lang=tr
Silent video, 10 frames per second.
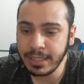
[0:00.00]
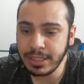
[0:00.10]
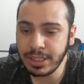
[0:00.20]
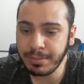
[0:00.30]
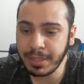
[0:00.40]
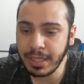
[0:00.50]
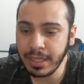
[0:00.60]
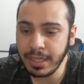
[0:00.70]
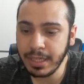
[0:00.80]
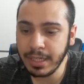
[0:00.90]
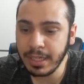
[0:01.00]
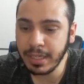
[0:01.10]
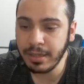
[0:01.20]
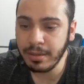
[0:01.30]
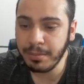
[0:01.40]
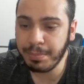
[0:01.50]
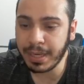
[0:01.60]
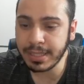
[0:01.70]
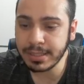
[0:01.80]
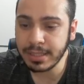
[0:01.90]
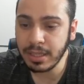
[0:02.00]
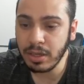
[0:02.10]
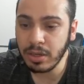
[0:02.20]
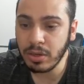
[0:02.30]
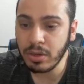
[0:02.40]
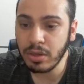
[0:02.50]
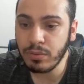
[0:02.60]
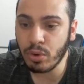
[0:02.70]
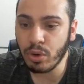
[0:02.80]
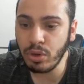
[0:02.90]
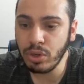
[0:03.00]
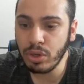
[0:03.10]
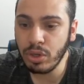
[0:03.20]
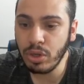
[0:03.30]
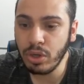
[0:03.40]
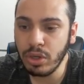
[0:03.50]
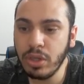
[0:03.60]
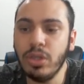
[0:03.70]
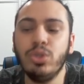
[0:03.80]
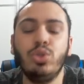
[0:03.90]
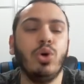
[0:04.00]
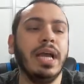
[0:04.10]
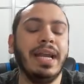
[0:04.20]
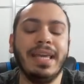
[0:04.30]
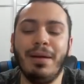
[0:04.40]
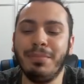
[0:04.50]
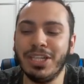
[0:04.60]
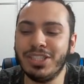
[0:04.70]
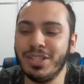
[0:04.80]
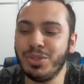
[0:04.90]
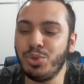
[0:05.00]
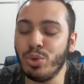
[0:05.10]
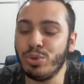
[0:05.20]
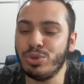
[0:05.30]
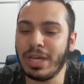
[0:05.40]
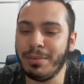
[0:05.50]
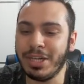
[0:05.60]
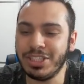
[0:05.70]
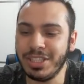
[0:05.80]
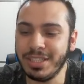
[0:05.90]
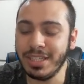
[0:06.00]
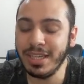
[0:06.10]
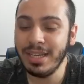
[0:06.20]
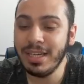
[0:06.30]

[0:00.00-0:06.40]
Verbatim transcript: Şimdi Pas, foul. Çok erken başladık. Çok güzel başladık.